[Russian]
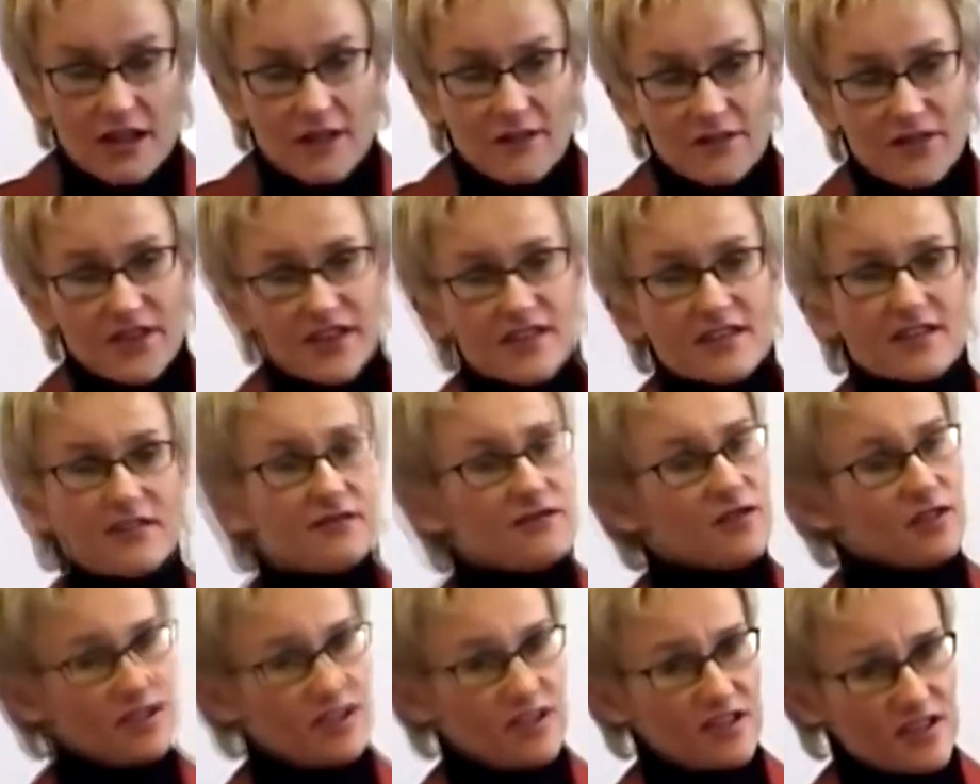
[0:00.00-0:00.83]
Если
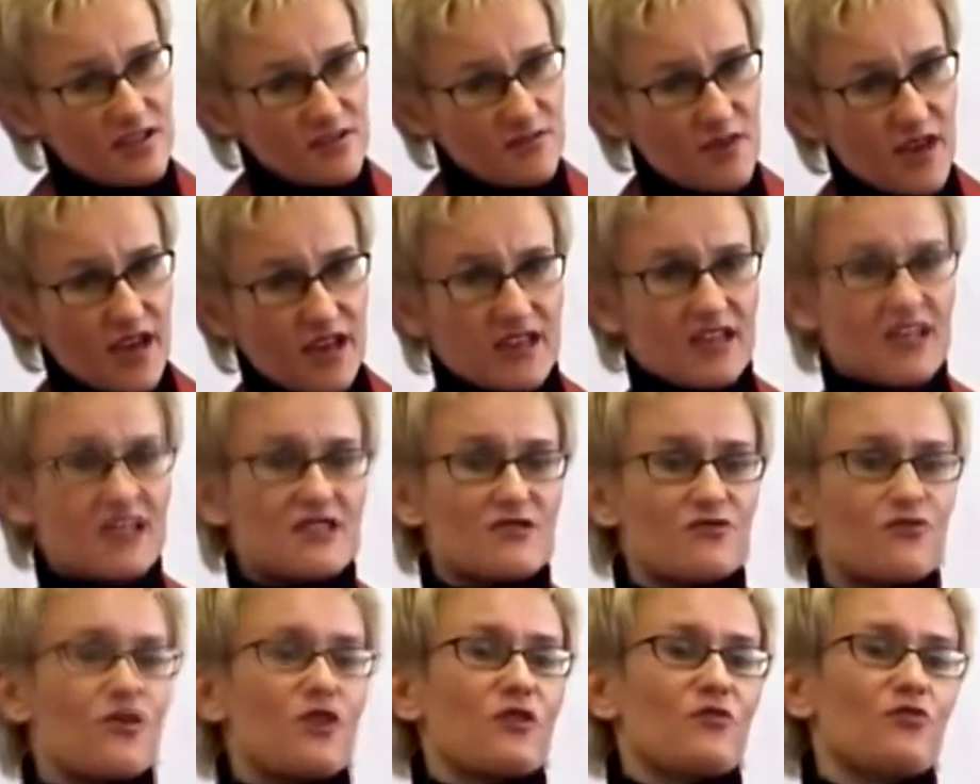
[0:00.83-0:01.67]
вы для себя не
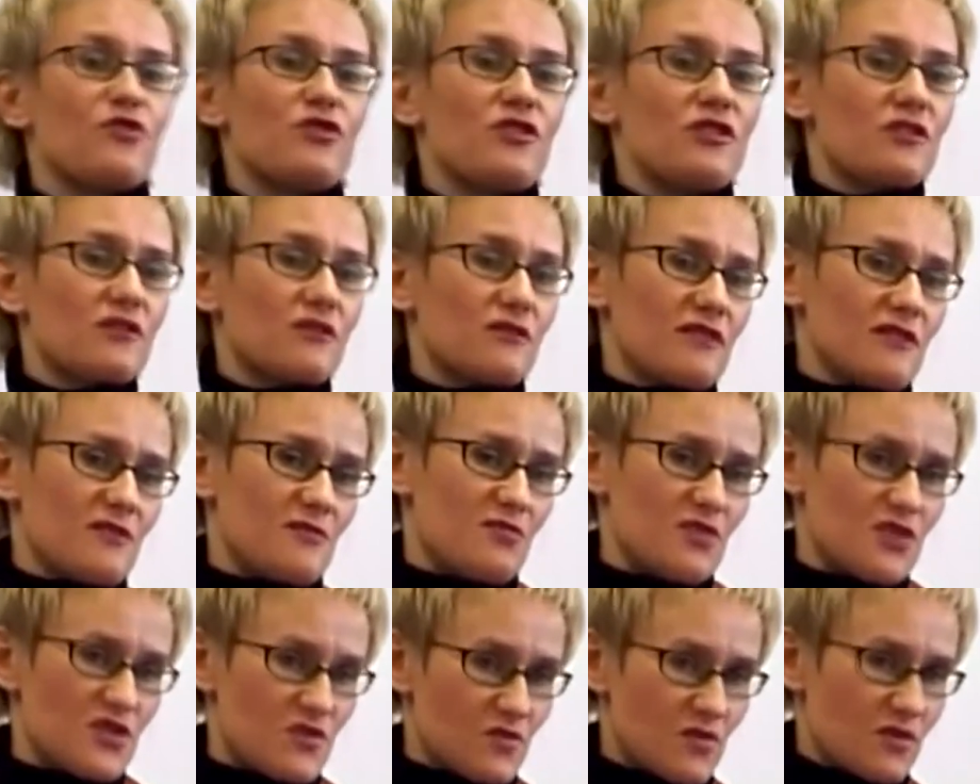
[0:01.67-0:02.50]
сформулировали
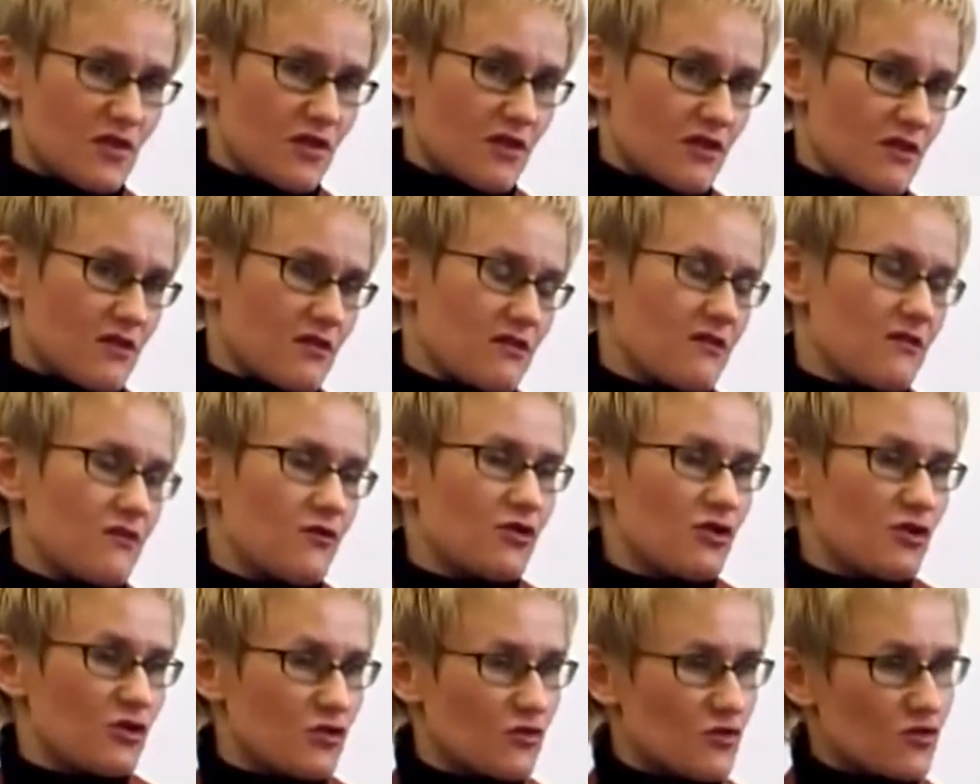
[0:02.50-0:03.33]
письменно
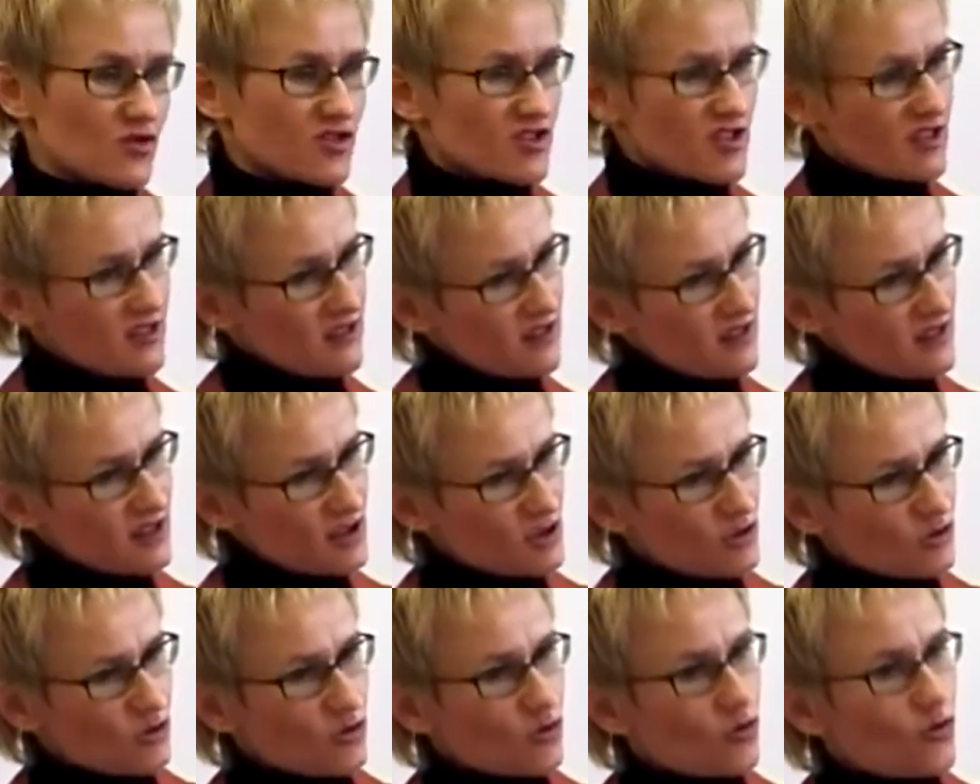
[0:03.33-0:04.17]
вот эту вот
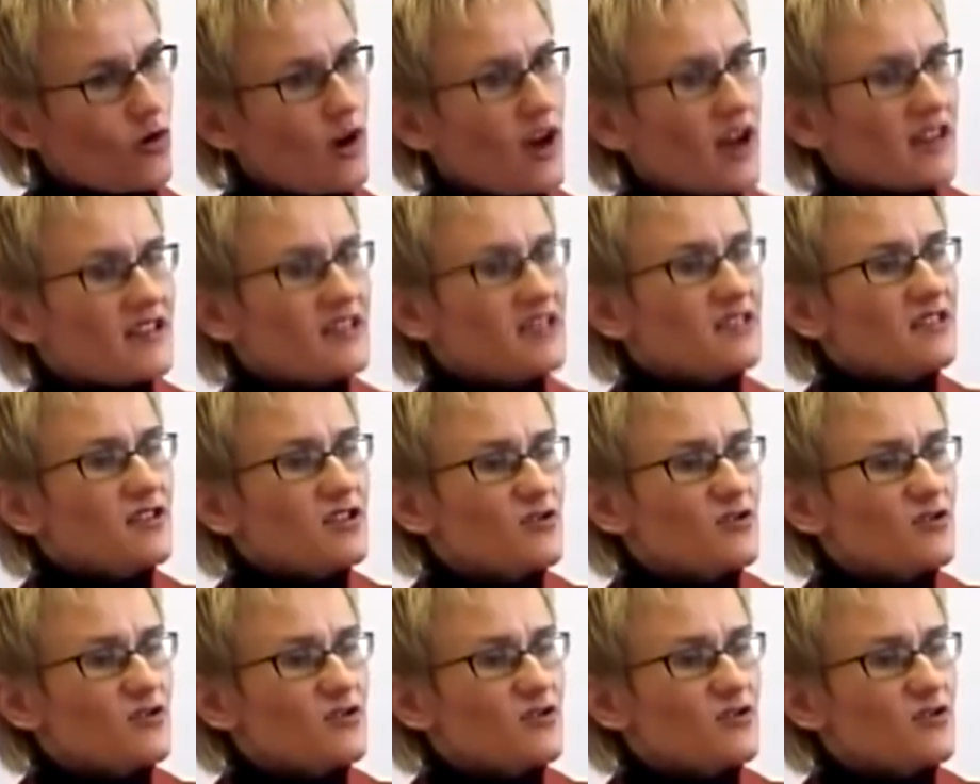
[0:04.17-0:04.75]
задачу, то один из